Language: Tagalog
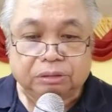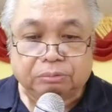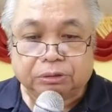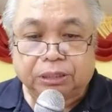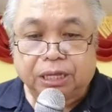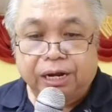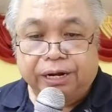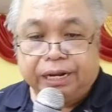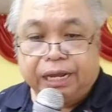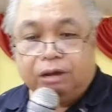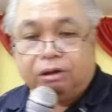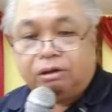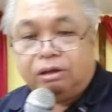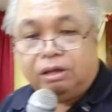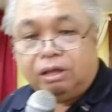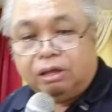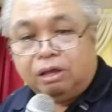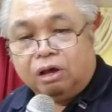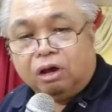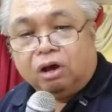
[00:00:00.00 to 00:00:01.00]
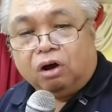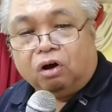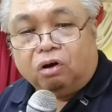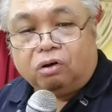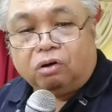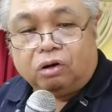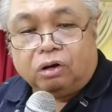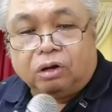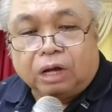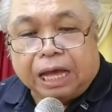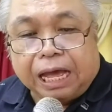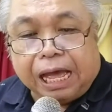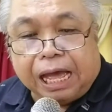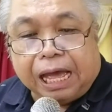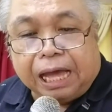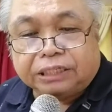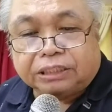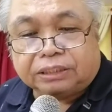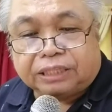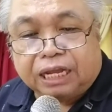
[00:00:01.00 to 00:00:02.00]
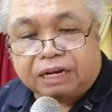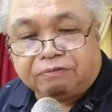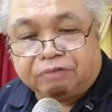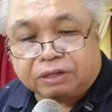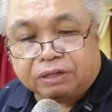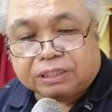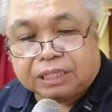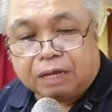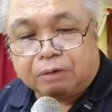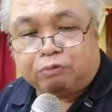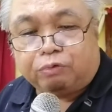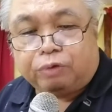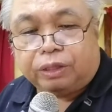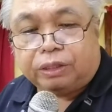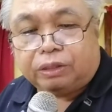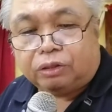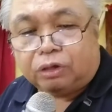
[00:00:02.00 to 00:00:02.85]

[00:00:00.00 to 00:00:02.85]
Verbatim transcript: Yung tang na oh, and steadfast love with